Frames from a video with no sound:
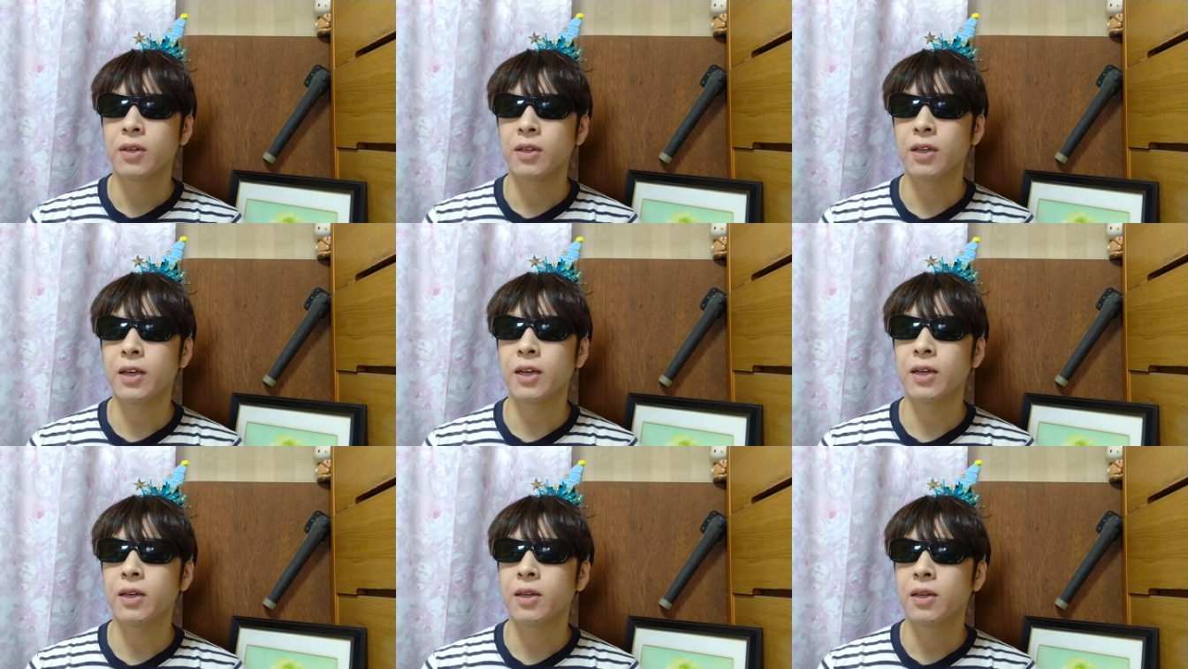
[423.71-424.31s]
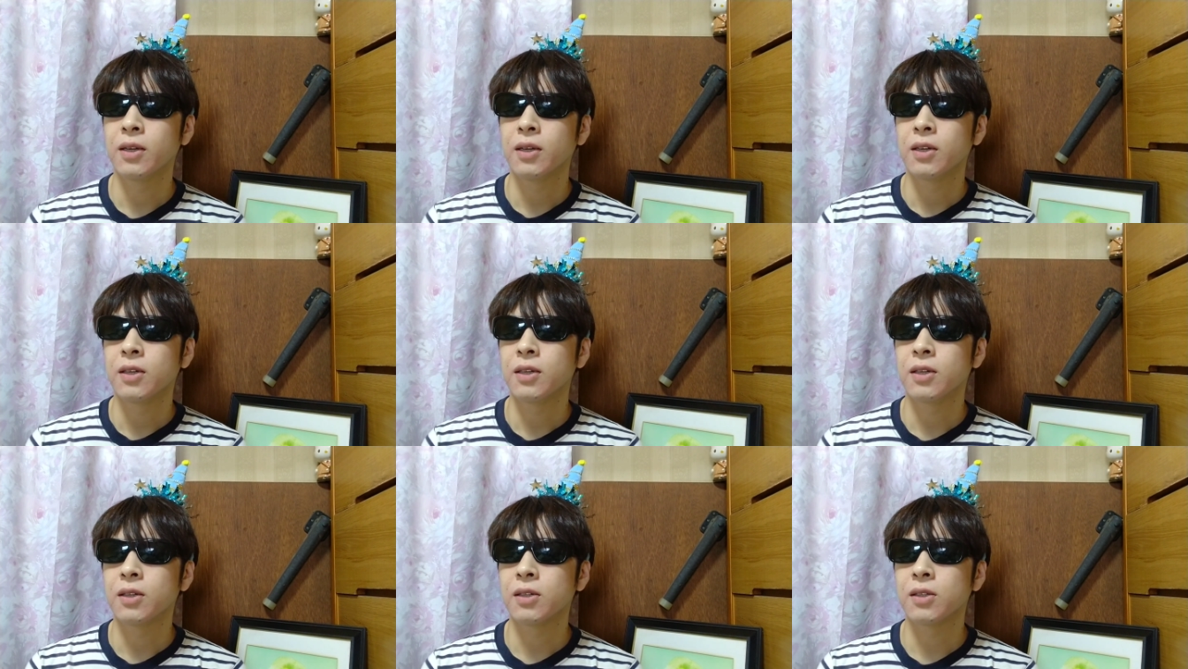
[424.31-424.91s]
で、
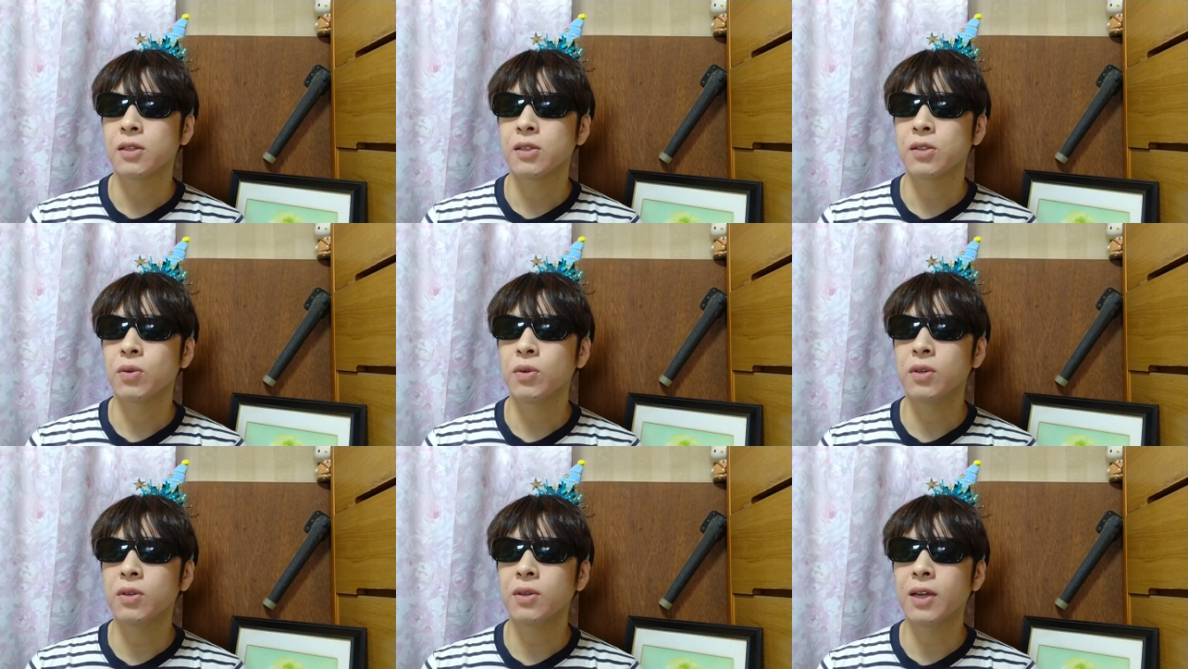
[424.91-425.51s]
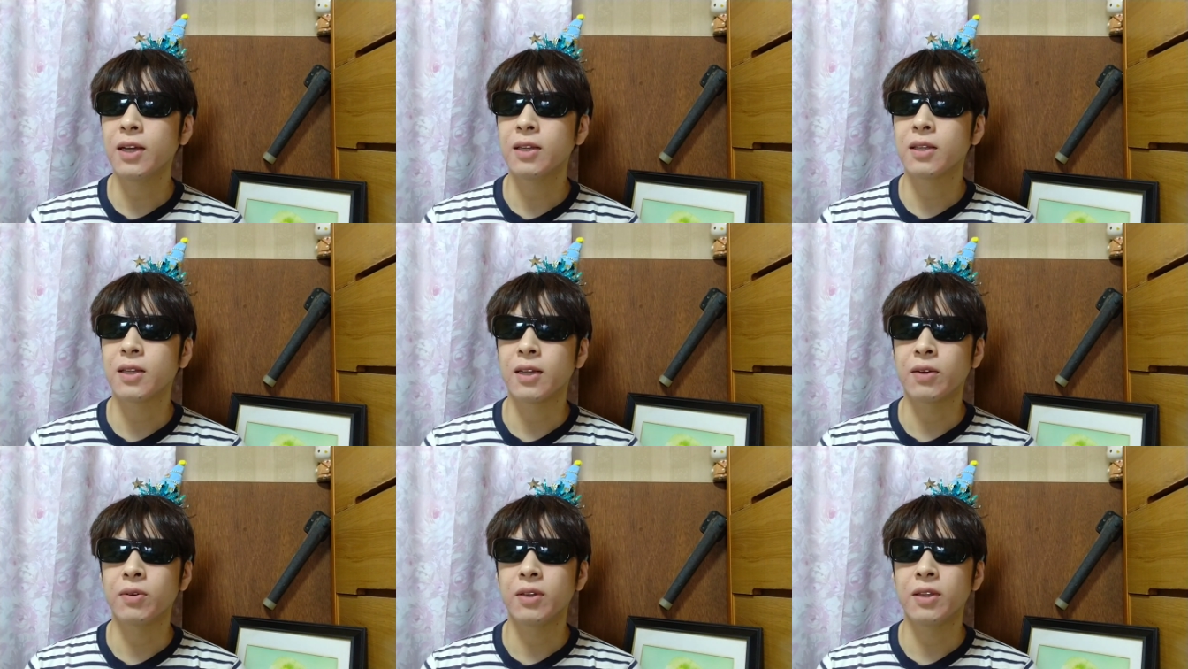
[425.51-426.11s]
そういうね、
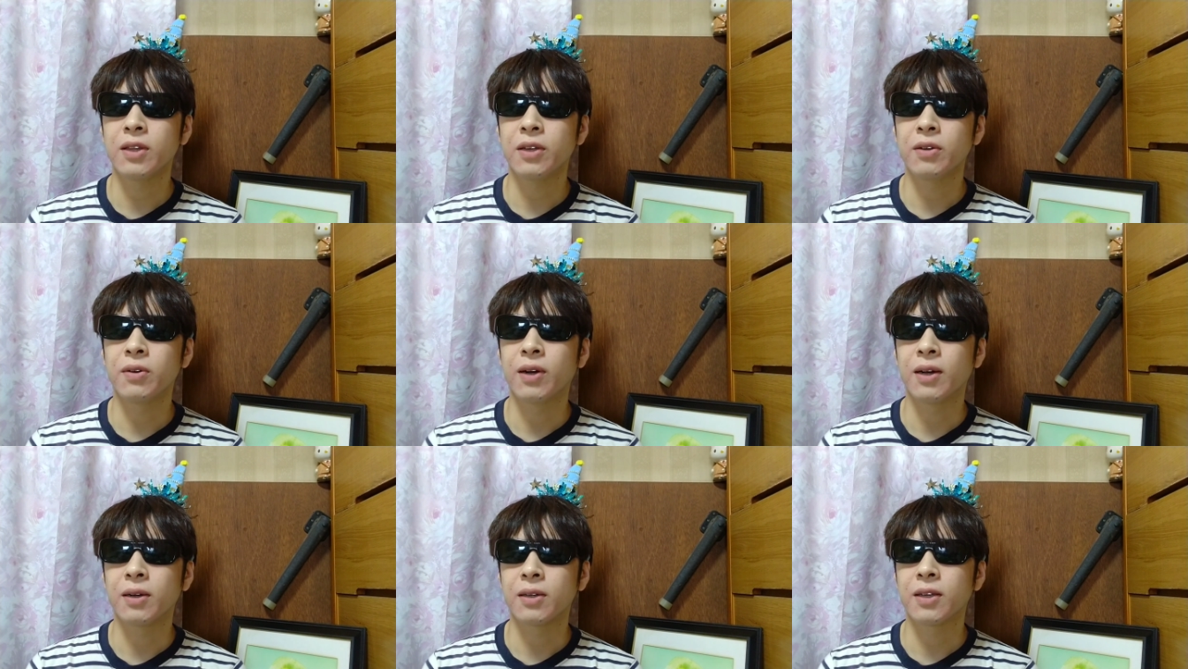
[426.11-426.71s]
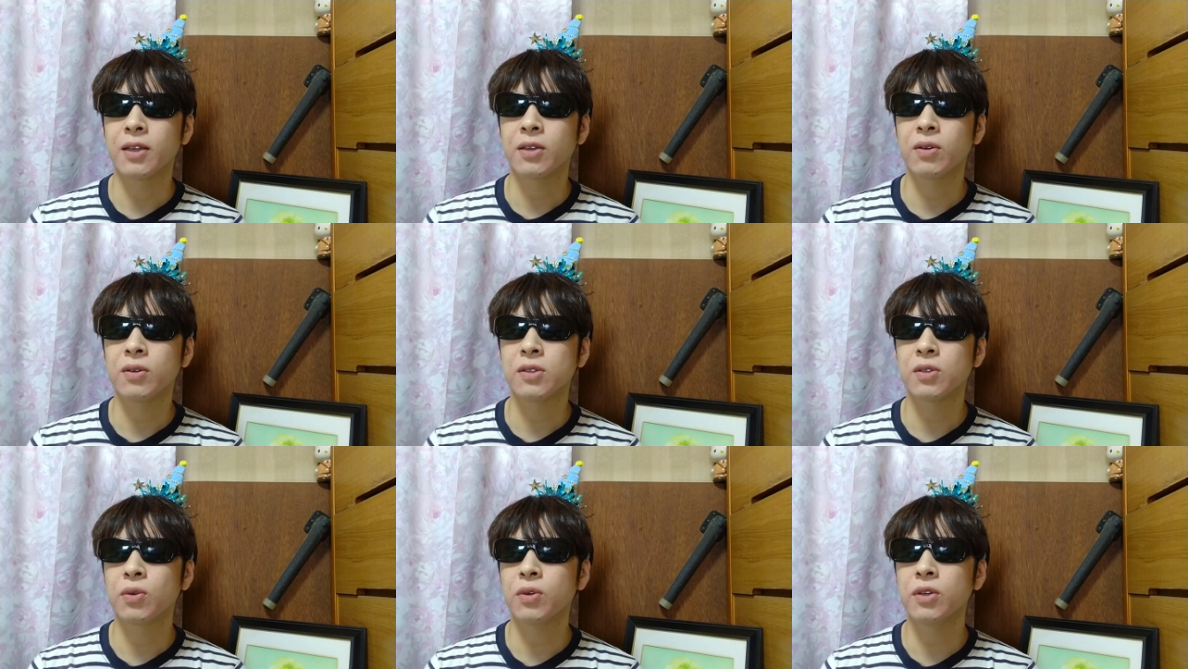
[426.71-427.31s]
ただ振りっていうのは、結
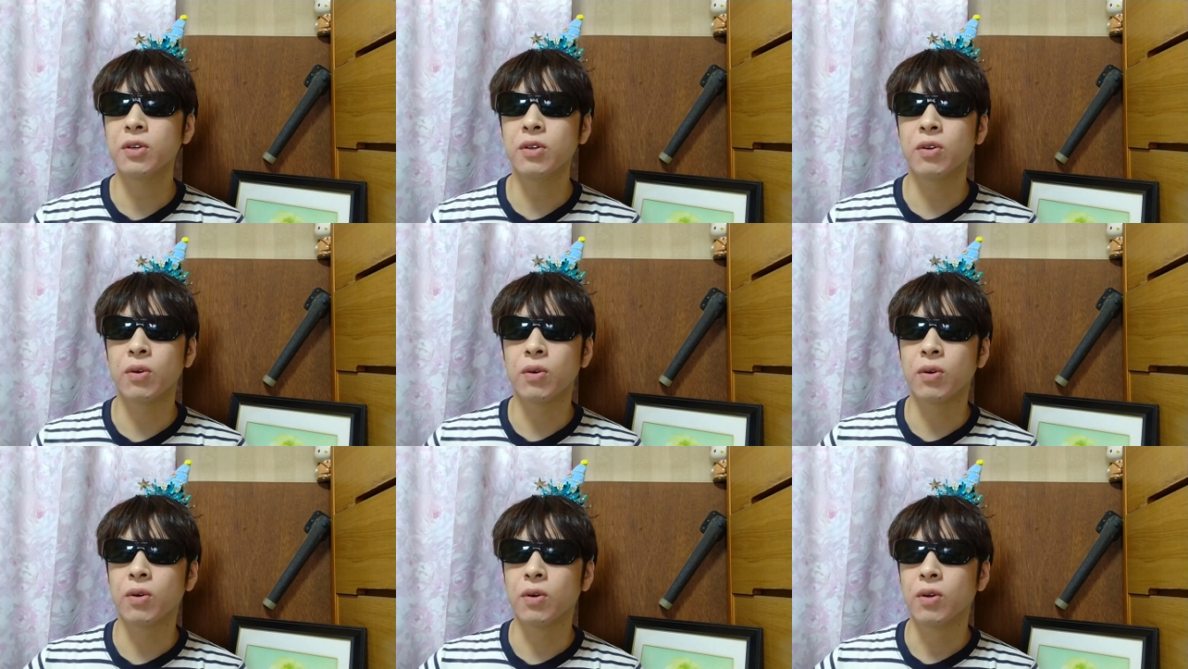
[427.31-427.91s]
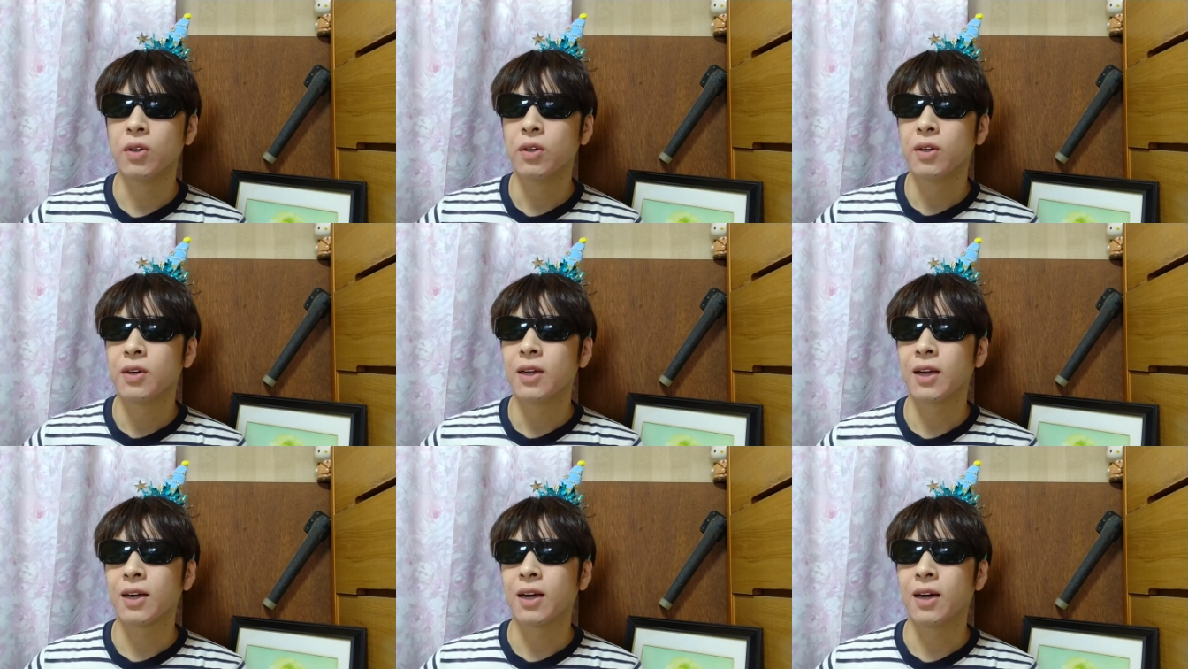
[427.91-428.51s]
局そういうのを、
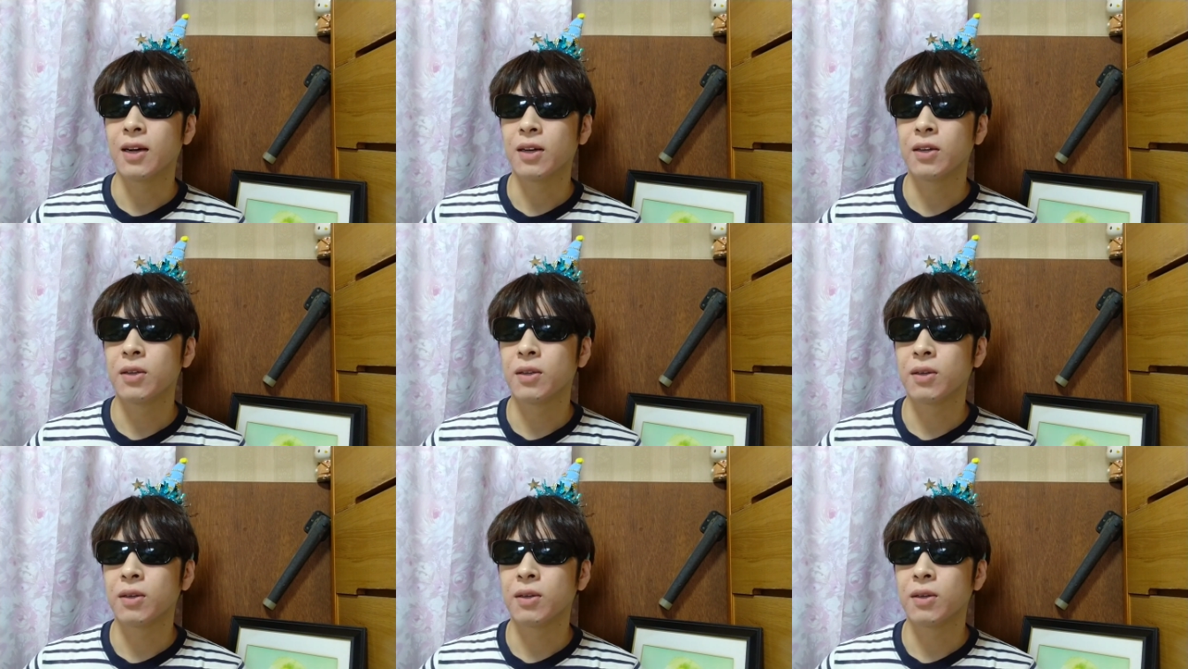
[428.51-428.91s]
なんか、